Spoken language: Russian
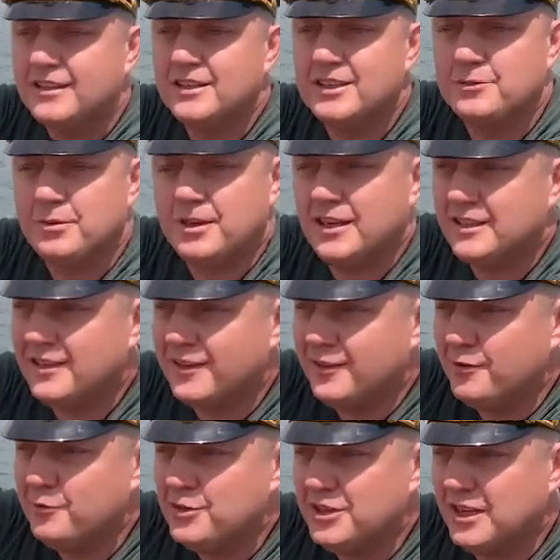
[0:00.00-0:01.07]
на
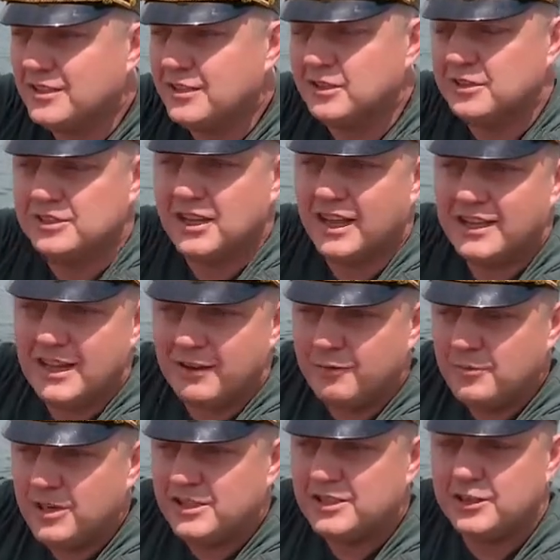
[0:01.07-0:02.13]
избирательные участки, загоняли
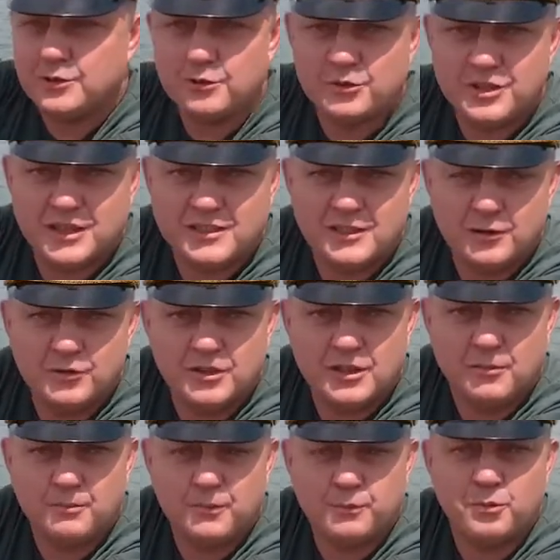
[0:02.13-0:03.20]
в милицейские участки, люди
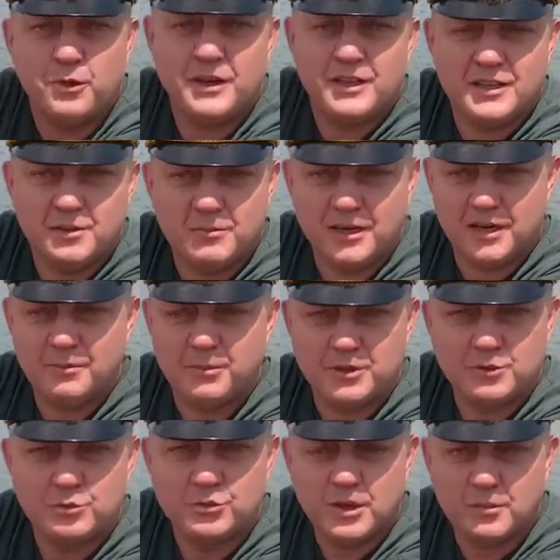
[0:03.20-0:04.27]
там в туалет не могли
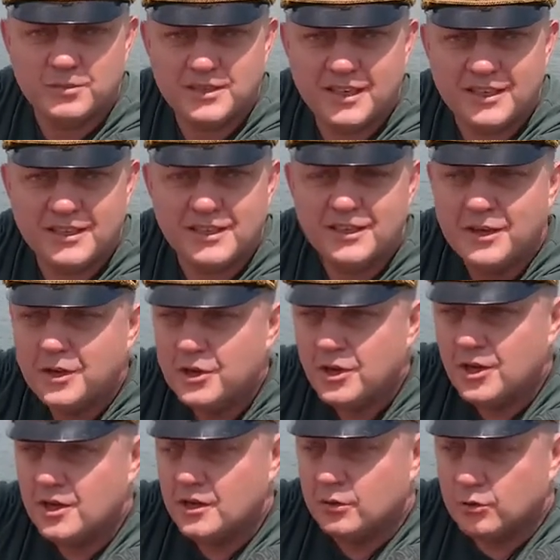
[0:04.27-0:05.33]
по суткам сходить.
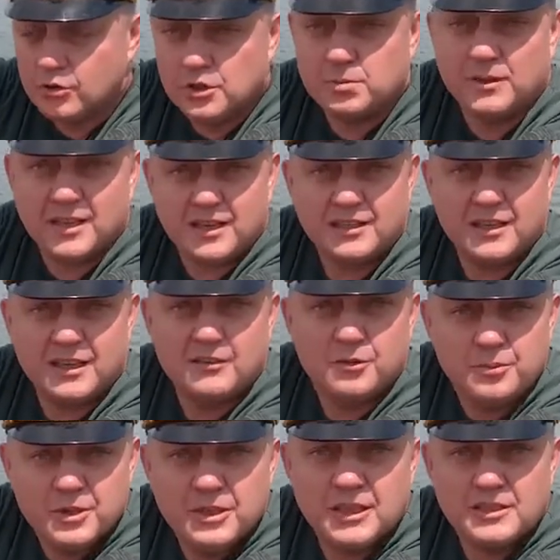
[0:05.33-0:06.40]
Но ну, несмотря на
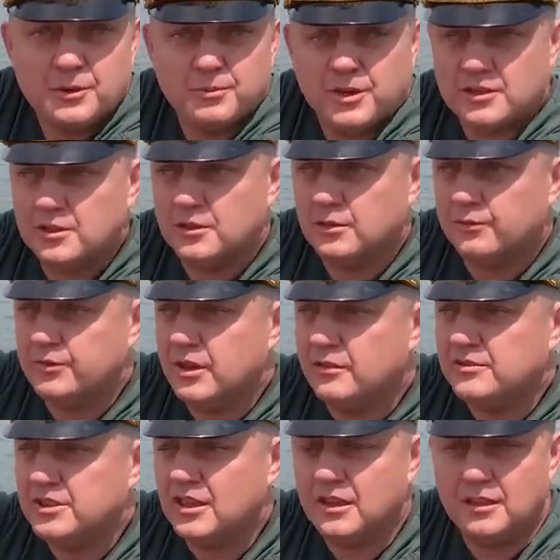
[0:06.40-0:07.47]
этого, 15%
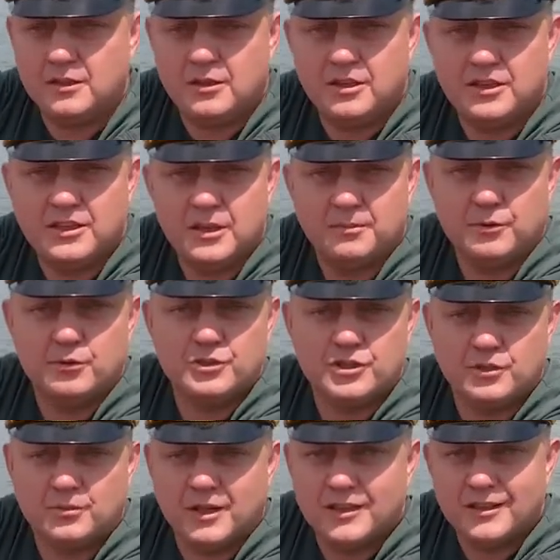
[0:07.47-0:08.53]
я взял, я
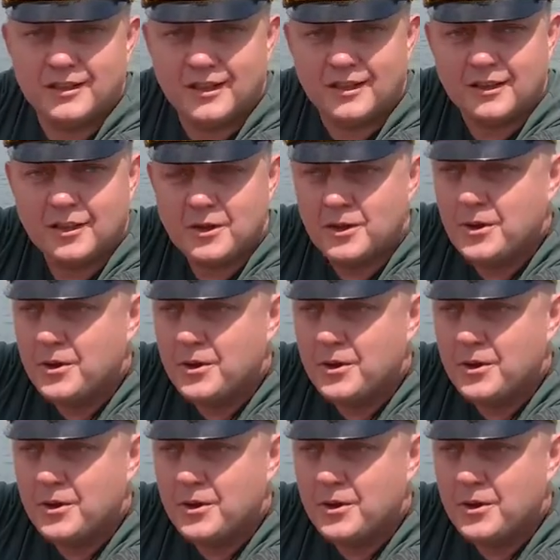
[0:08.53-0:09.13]
получил мандат.